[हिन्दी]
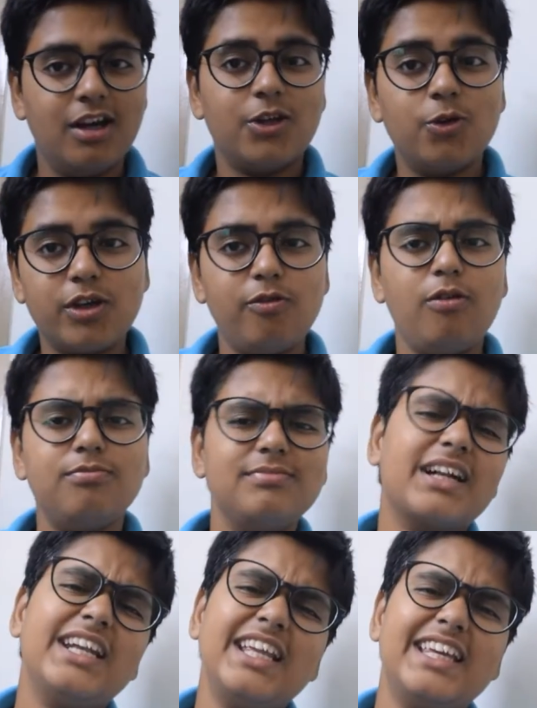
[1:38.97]
क्योंकि वो
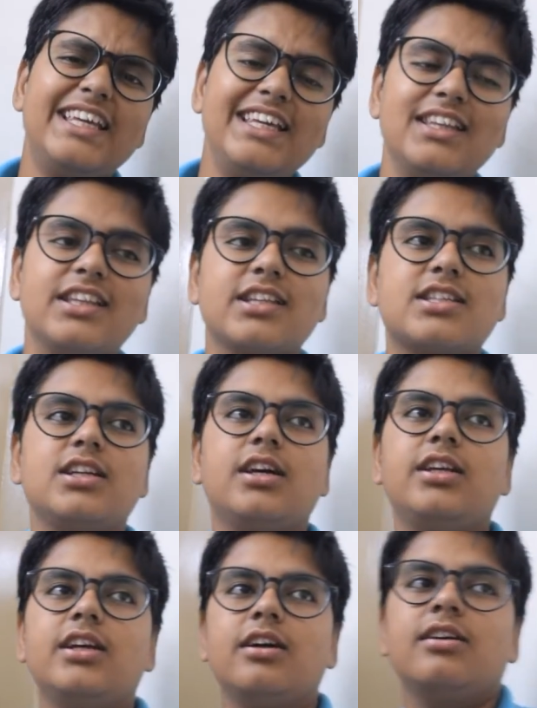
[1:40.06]
अपनी की इतनी अच्छी
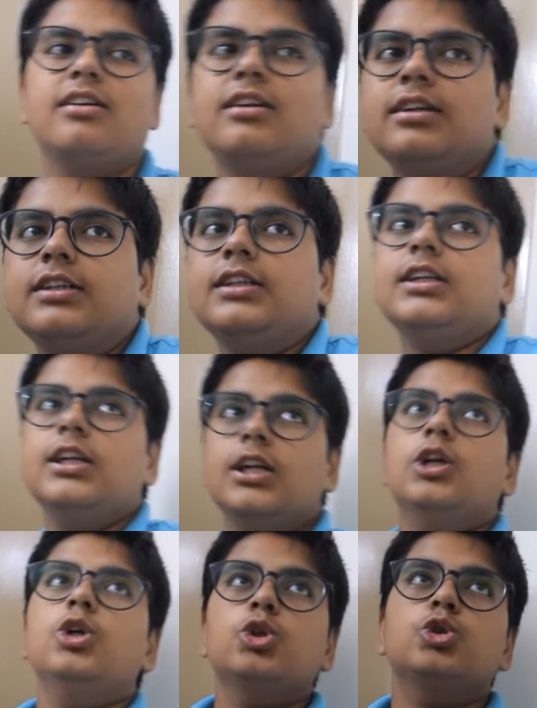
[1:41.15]
गई है
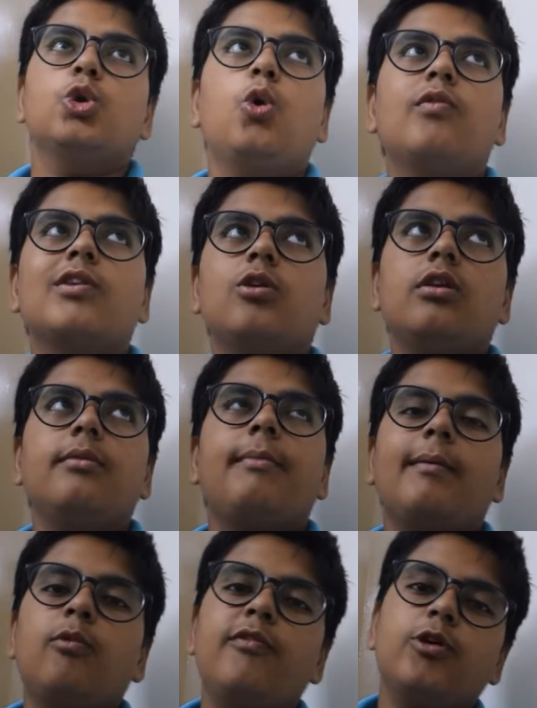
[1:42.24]
सो so, ओवरऑल मैं
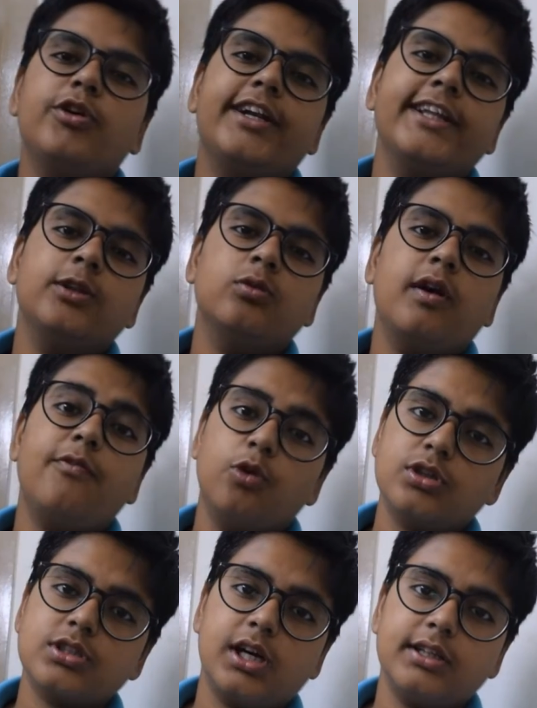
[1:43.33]
मूवी को रेटिंग दूंगा फोर
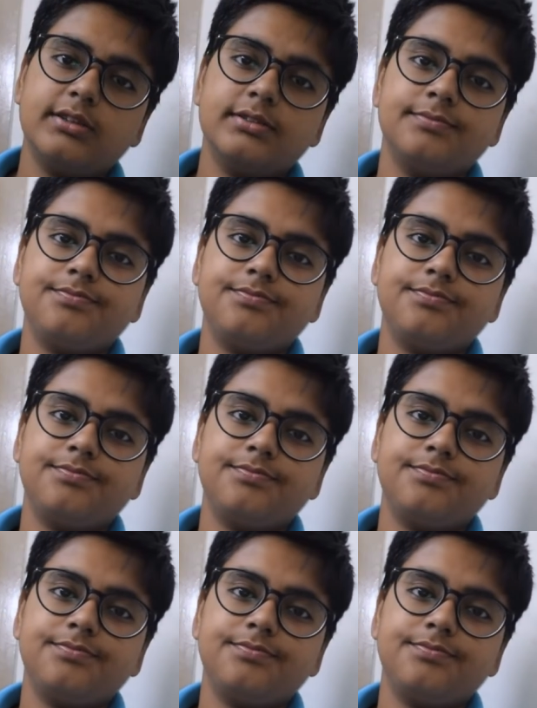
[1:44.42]
स्टार्स